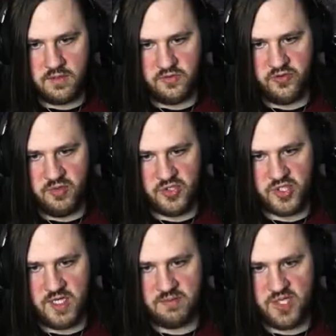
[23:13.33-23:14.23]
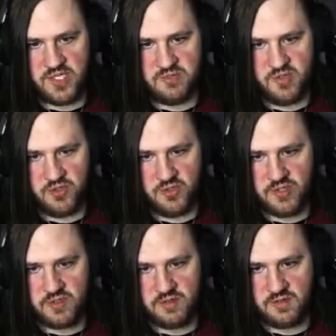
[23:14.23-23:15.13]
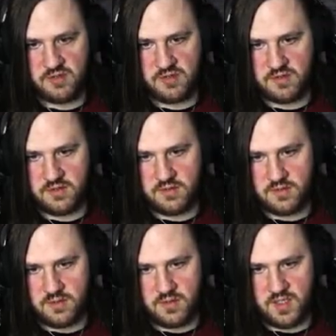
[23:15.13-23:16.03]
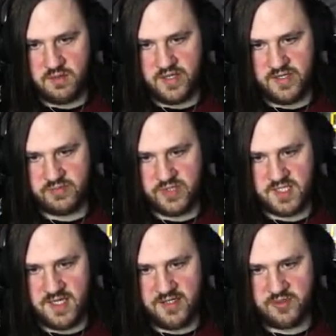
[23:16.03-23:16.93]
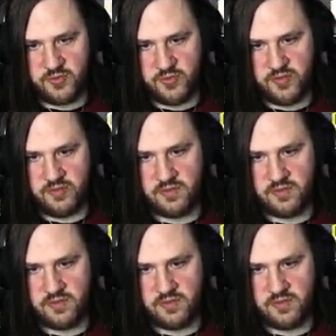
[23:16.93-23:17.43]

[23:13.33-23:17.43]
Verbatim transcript: Also viel mehr Schaden mache ich immer noch nicht. Aber erstmal die Kleinen töten.